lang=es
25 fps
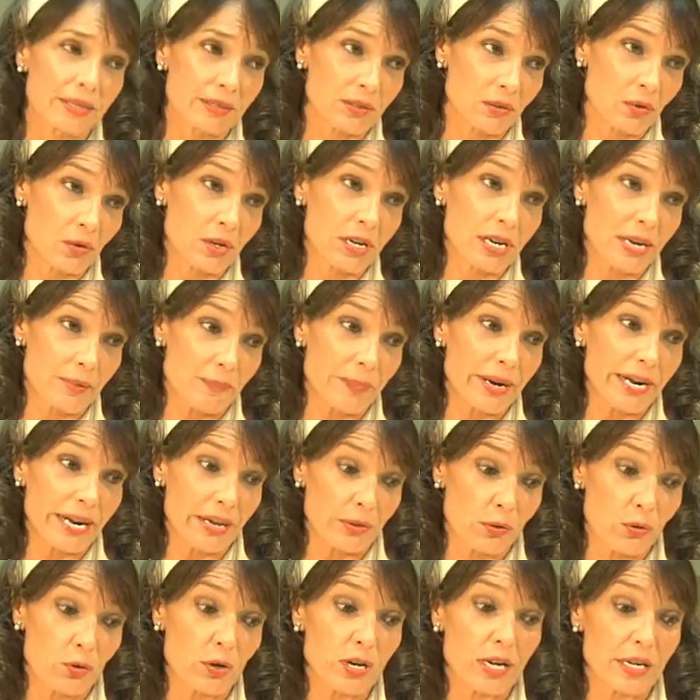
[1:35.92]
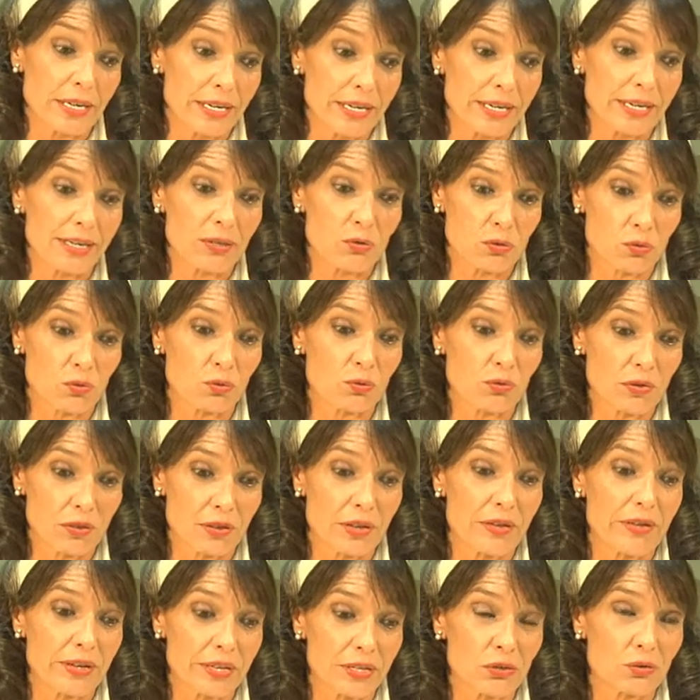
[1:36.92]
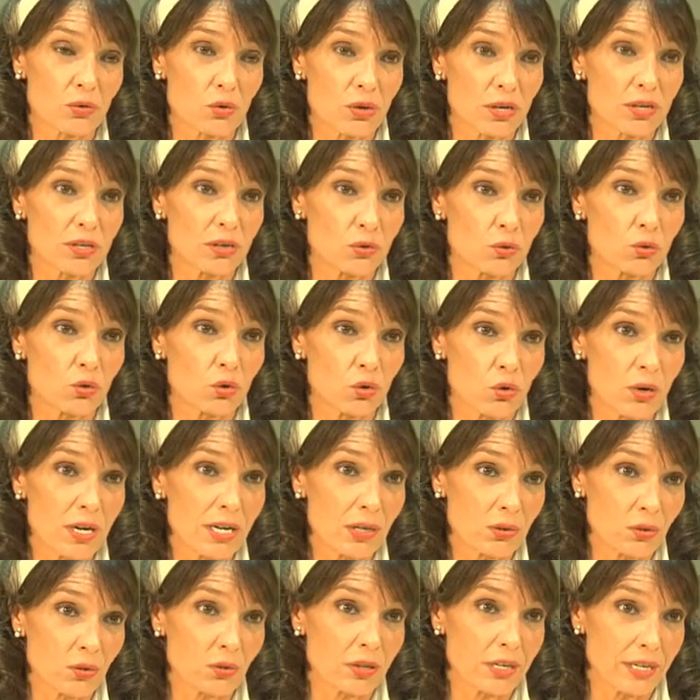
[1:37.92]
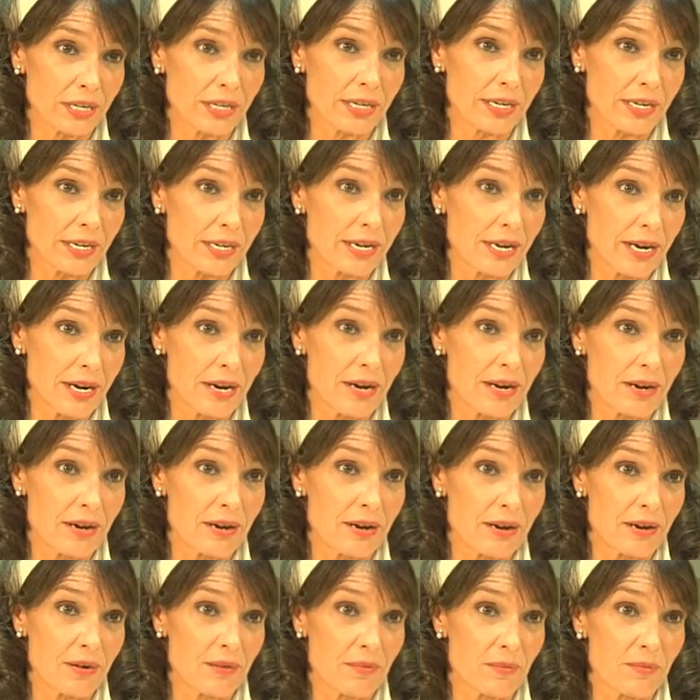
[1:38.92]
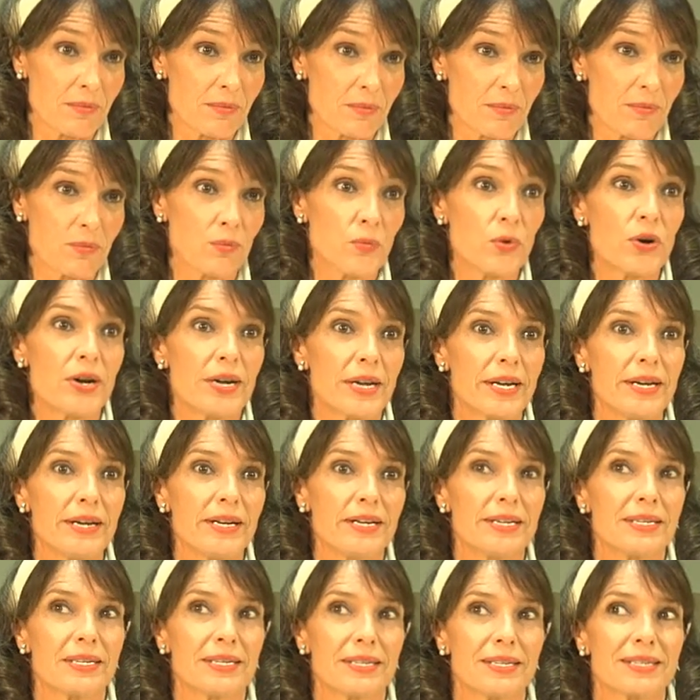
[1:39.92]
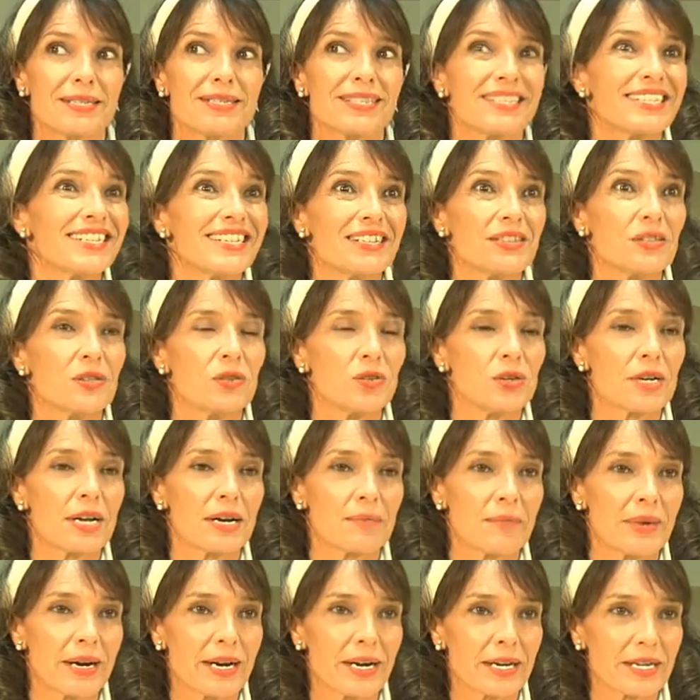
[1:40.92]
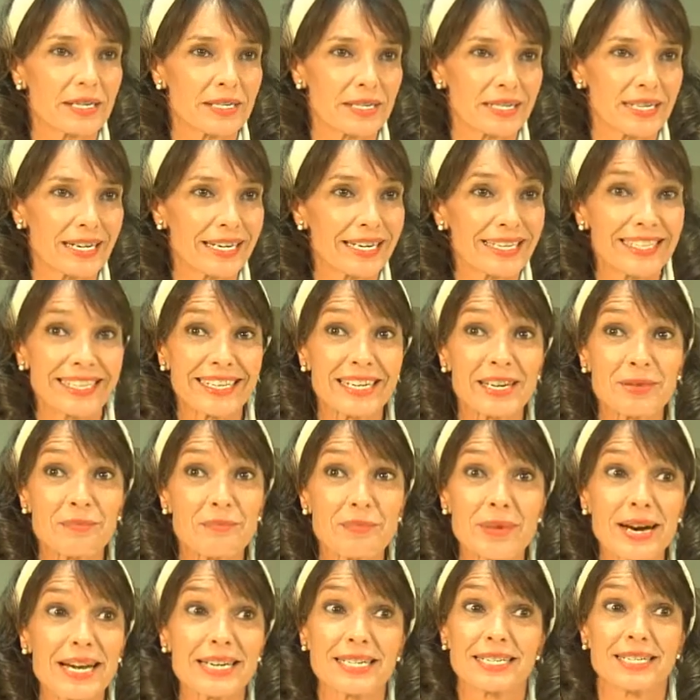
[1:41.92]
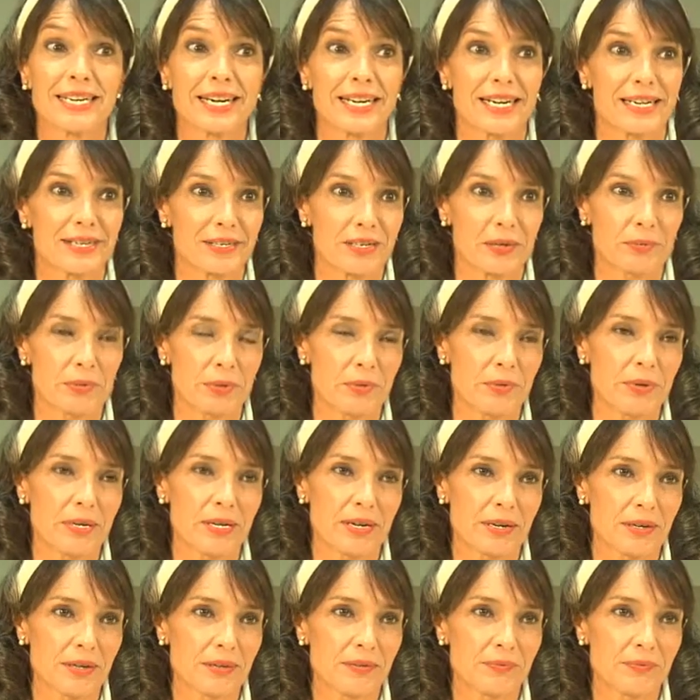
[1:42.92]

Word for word: con la paradoja de que sucede esto en el segundo acto, de que ella muere siendo la, más, la que tiene más ganas de vivir.